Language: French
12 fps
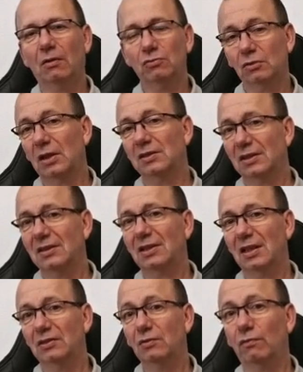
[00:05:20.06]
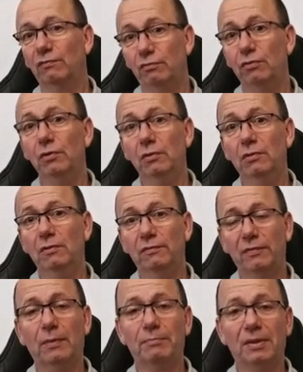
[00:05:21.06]
en tout cas, c'est ce qu'ils ont voulu
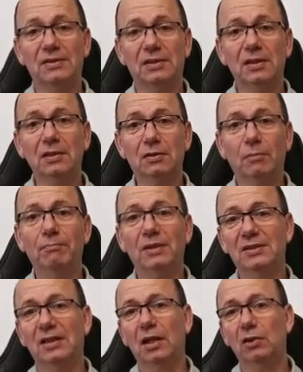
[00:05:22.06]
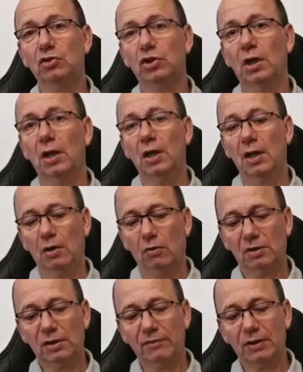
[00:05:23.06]
faire passer comme message
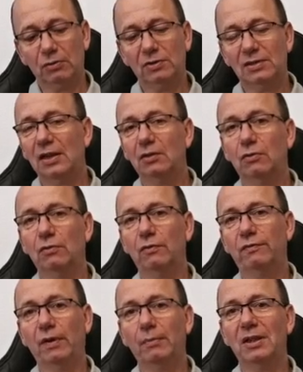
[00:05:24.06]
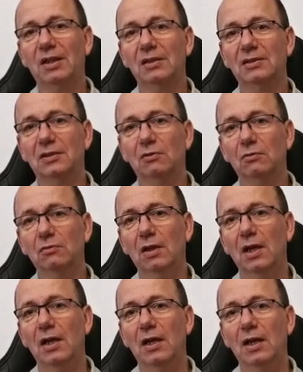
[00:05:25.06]
au travers de cette euh, fabrication,
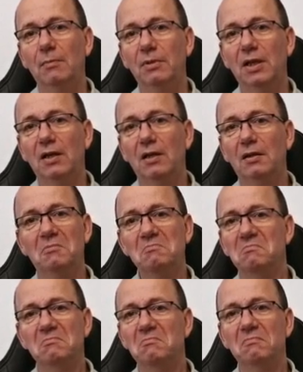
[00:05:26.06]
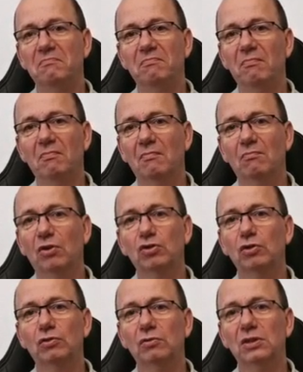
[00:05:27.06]
eh bien, moi,
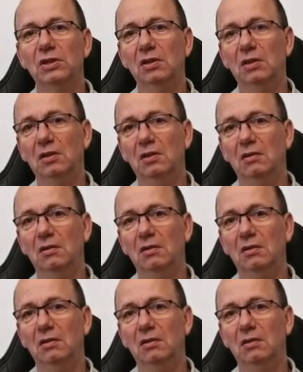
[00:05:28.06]
je te dis,